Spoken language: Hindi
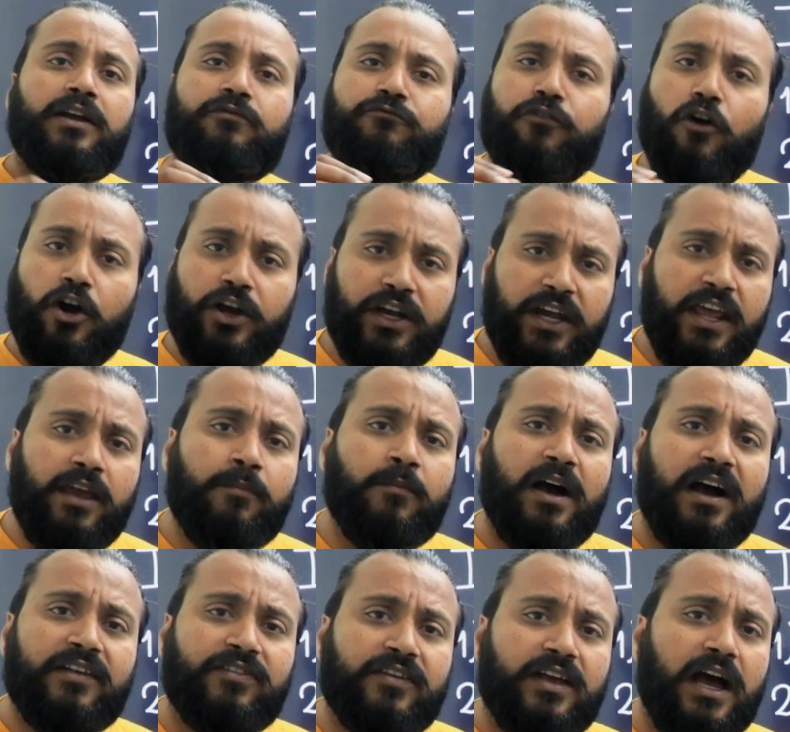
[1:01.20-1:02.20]
40
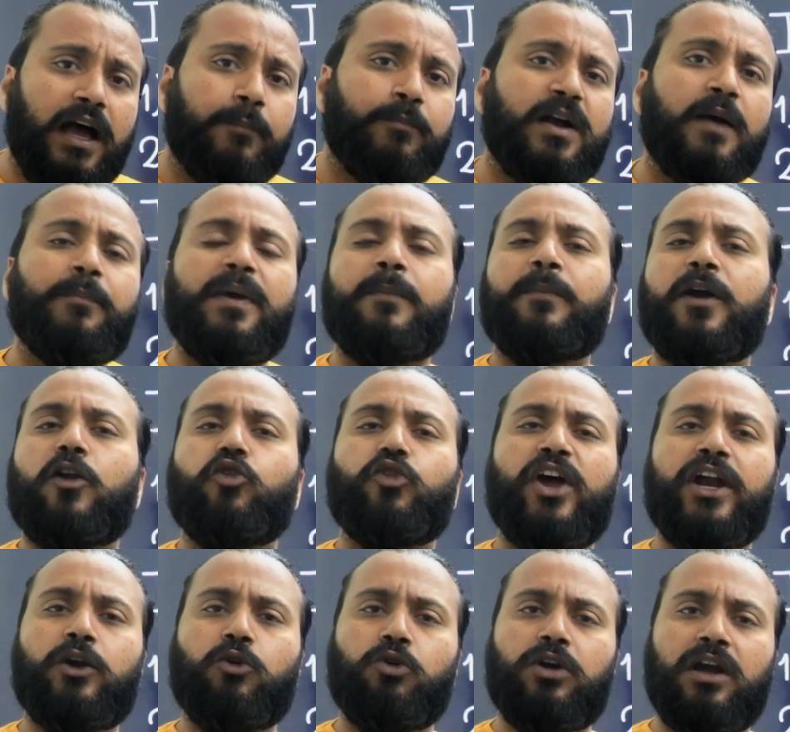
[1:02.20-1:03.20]
मार्क्स का आपका पेपर होता
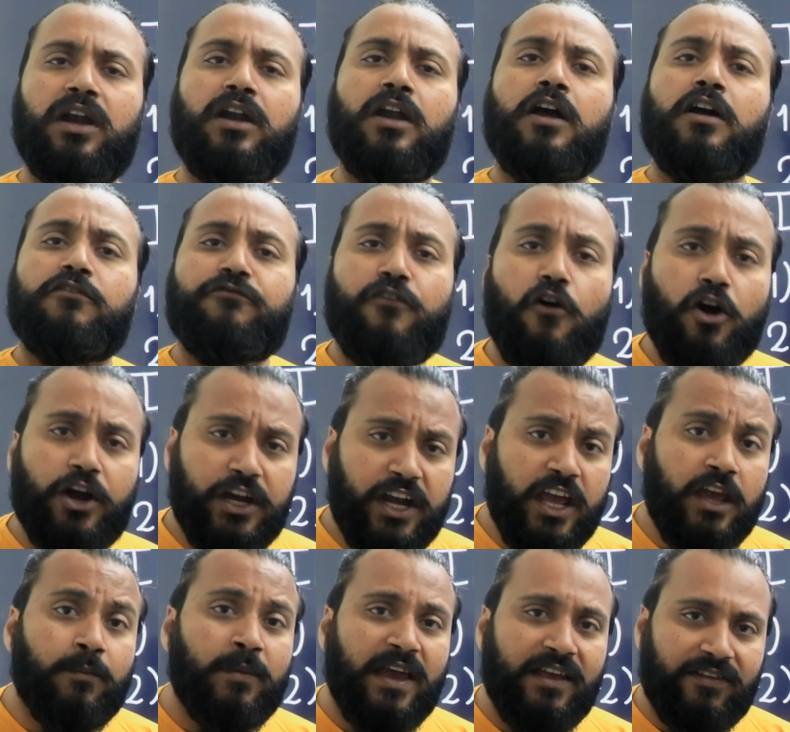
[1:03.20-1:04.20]
है टोटल
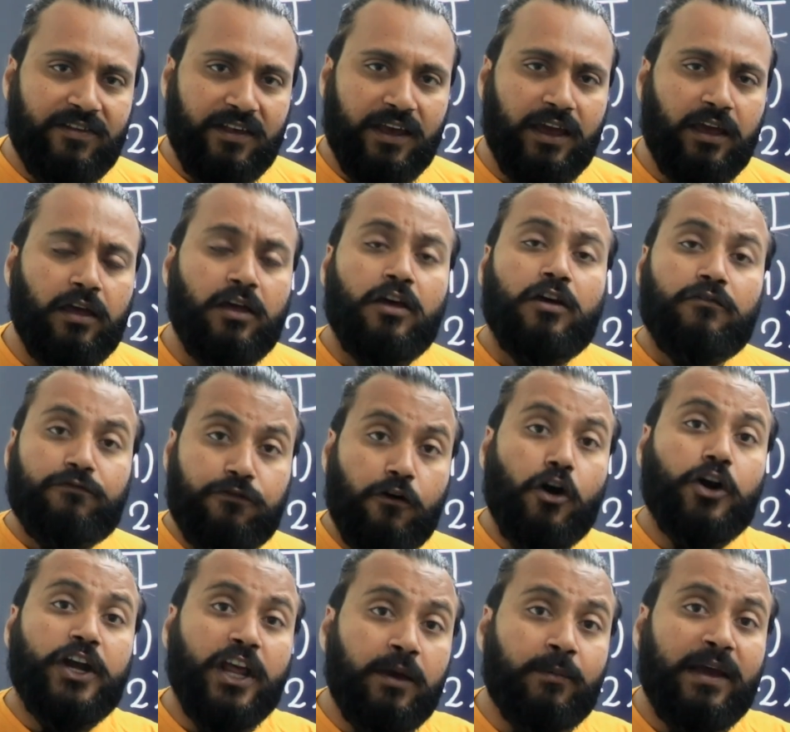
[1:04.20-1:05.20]
40 में से
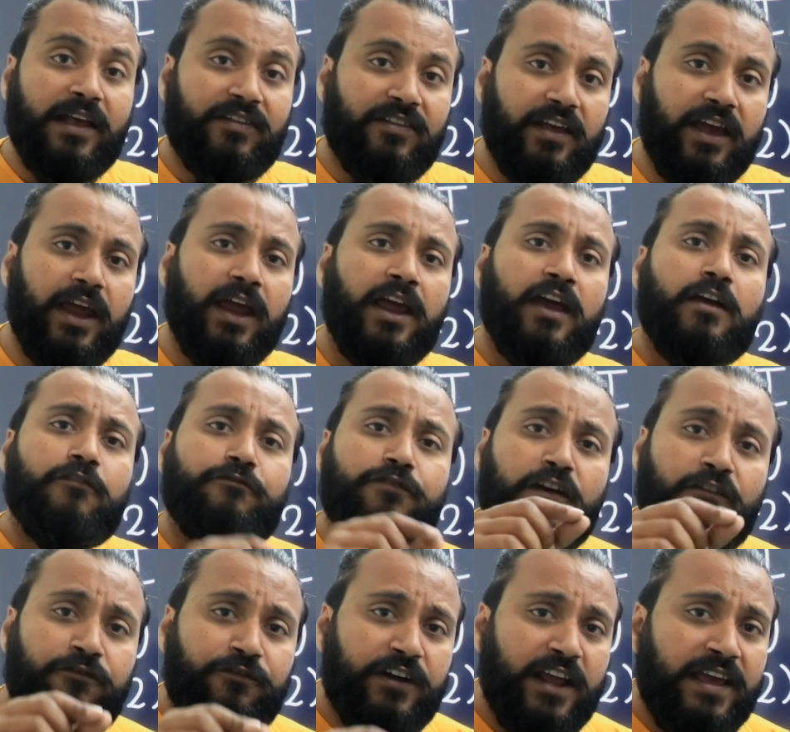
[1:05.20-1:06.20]
40 में से
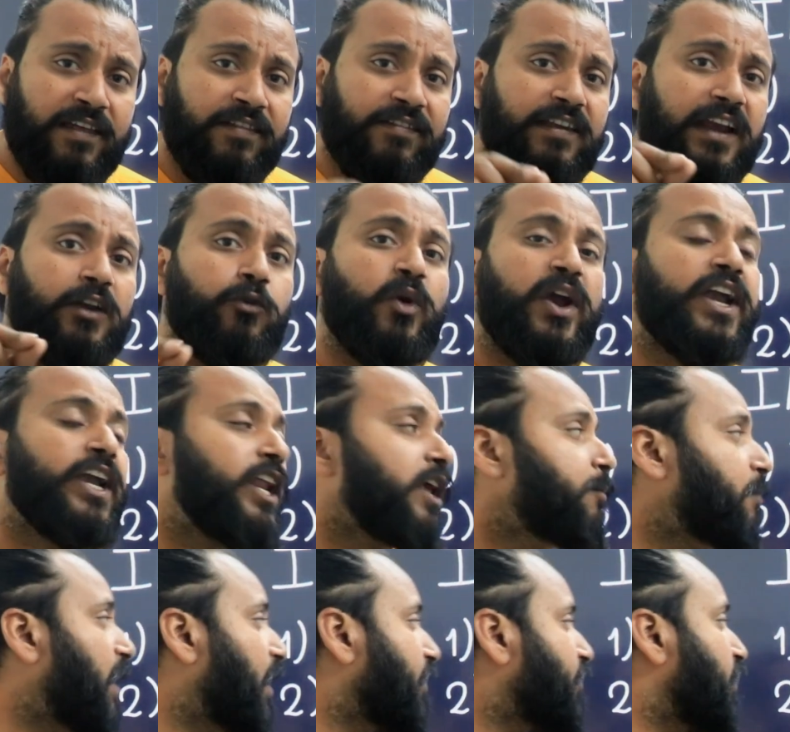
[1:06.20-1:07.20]
15 से 20
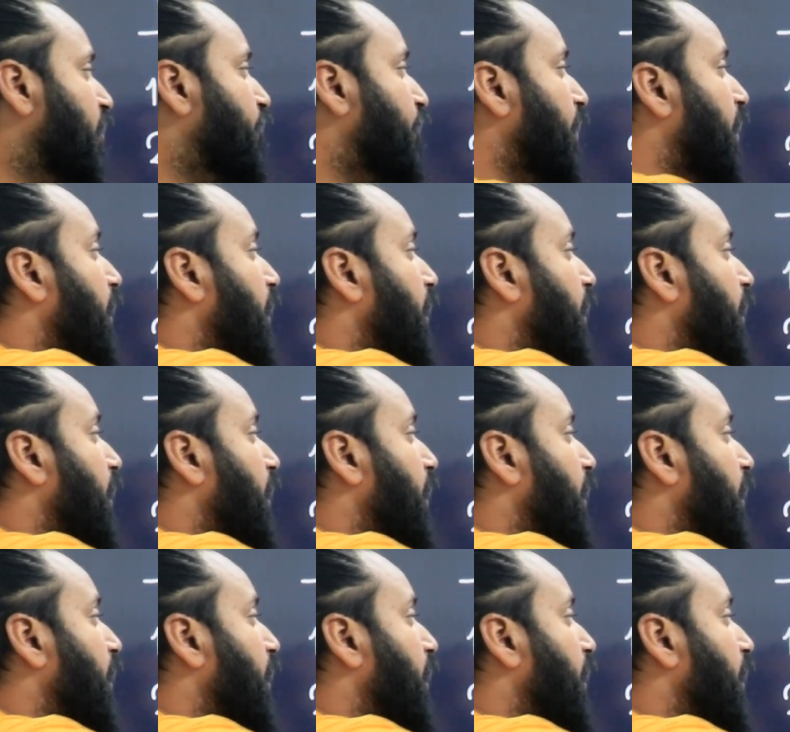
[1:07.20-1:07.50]
मार्क्स सिर्फ